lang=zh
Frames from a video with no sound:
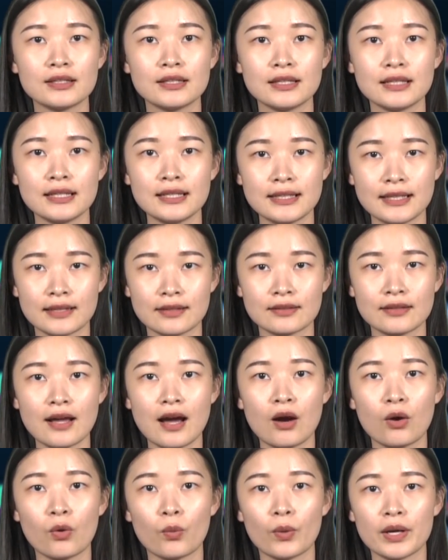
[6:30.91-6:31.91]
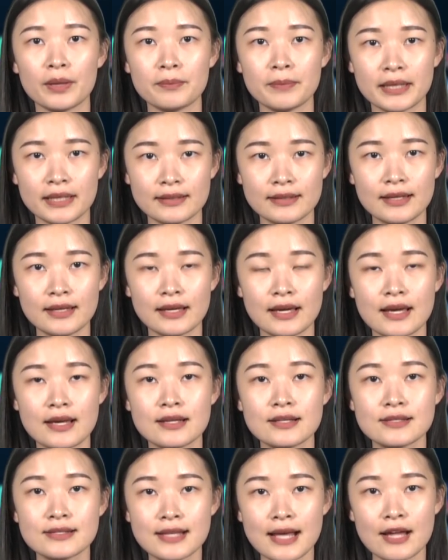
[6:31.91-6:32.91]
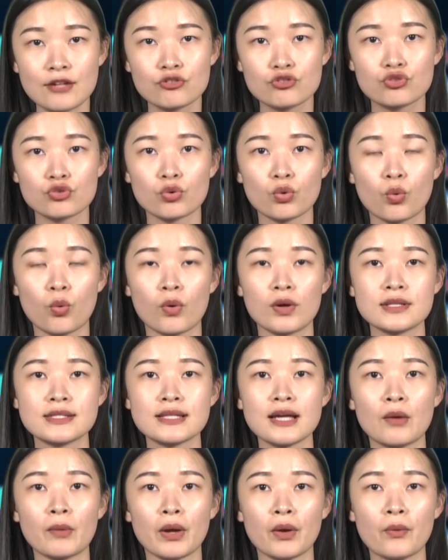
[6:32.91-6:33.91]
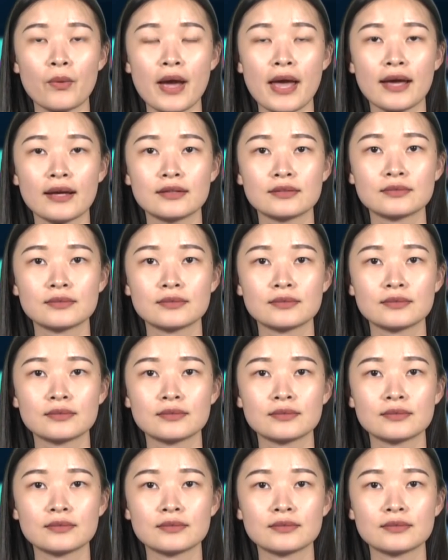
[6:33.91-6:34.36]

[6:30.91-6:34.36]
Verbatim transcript: 以饮料为名义赞助国际奥委会。